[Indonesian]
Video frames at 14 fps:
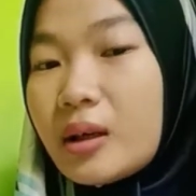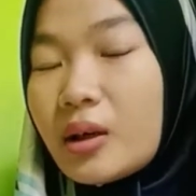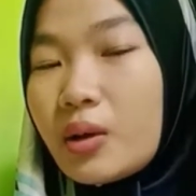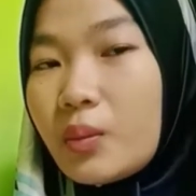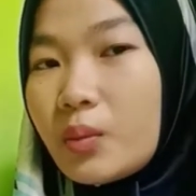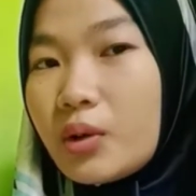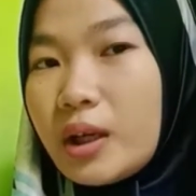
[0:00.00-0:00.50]

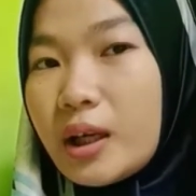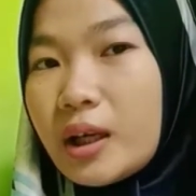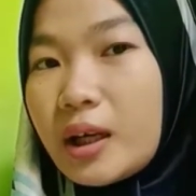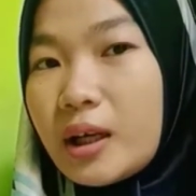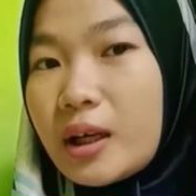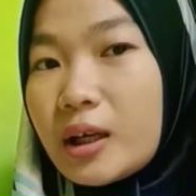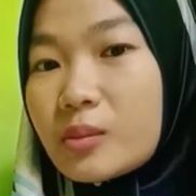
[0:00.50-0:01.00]
Kemudian
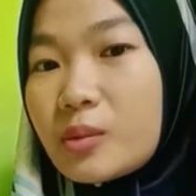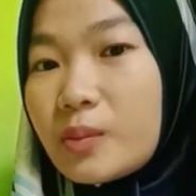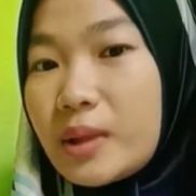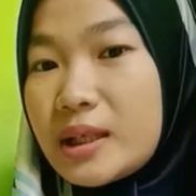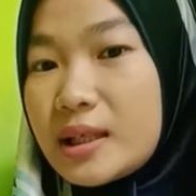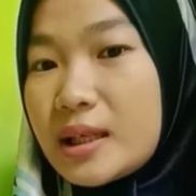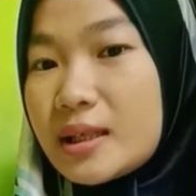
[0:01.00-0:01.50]
anak
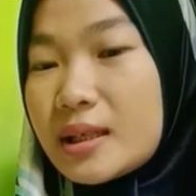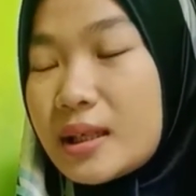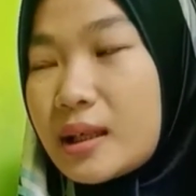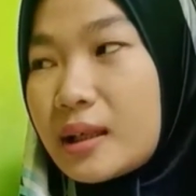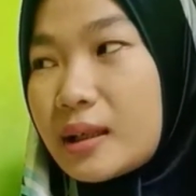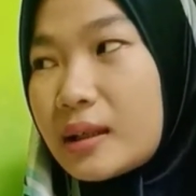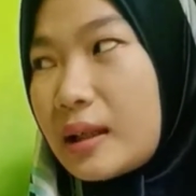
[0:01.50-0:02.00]
membaca
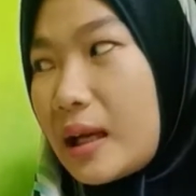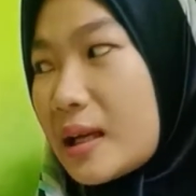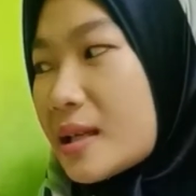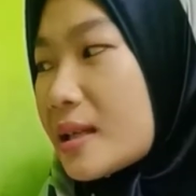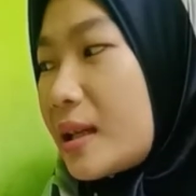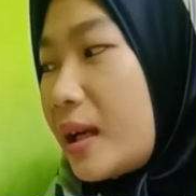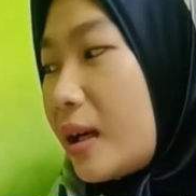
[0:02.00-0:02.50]
isi
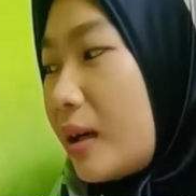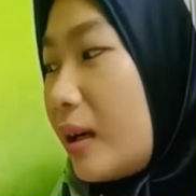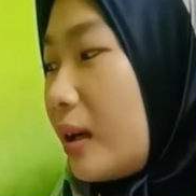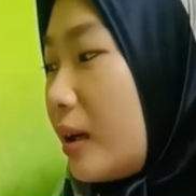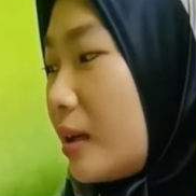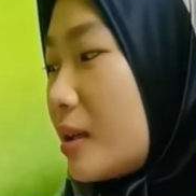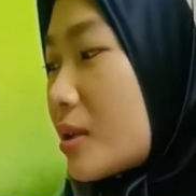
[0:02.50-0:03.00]
kertas yang
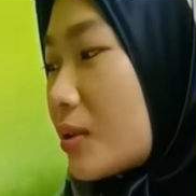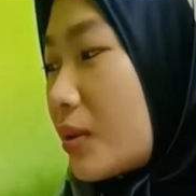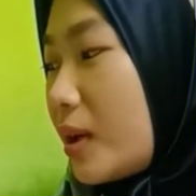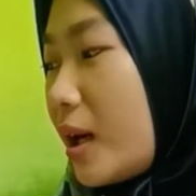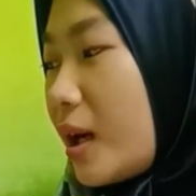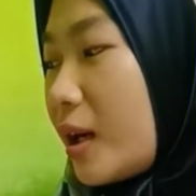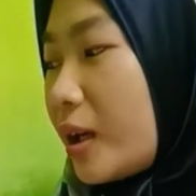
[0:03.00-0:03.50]

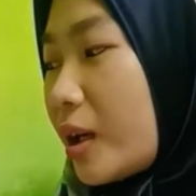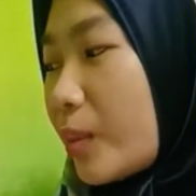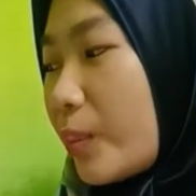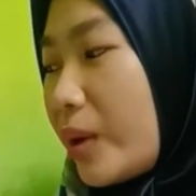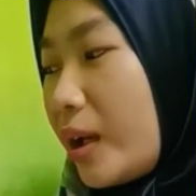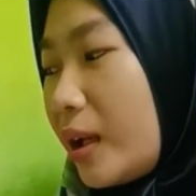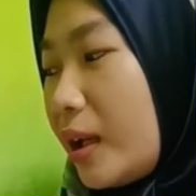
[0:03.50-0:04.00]
sudah
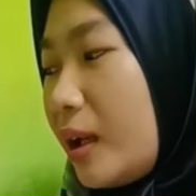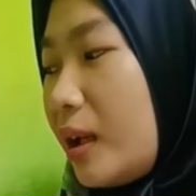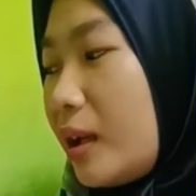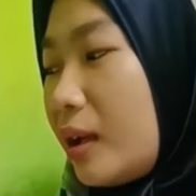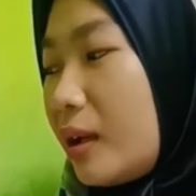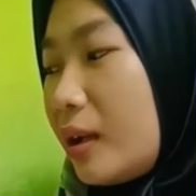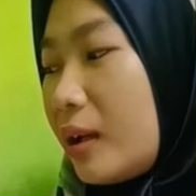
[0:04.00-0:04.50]
anak pilih
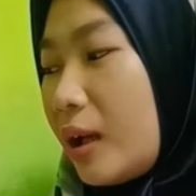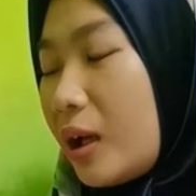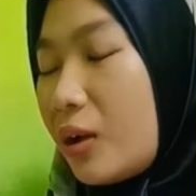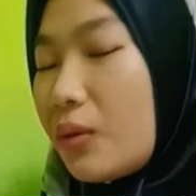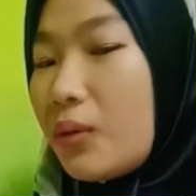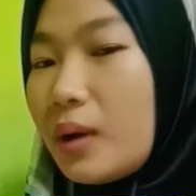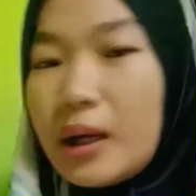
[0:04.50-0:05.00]

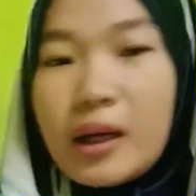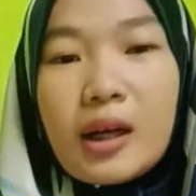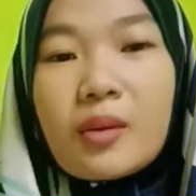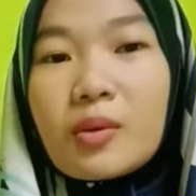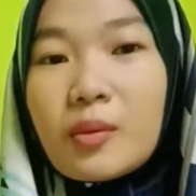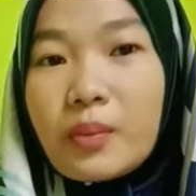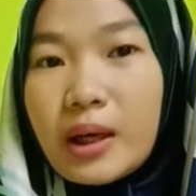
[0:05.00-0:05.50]
Lalu,
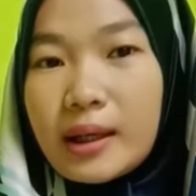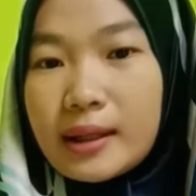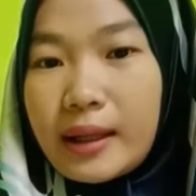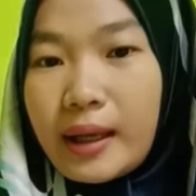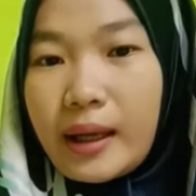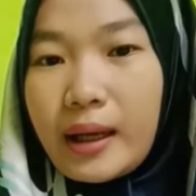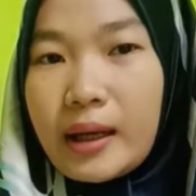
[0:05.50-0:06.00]
anak
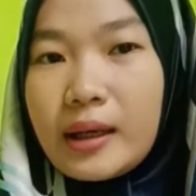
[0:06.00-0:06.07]
mempraktek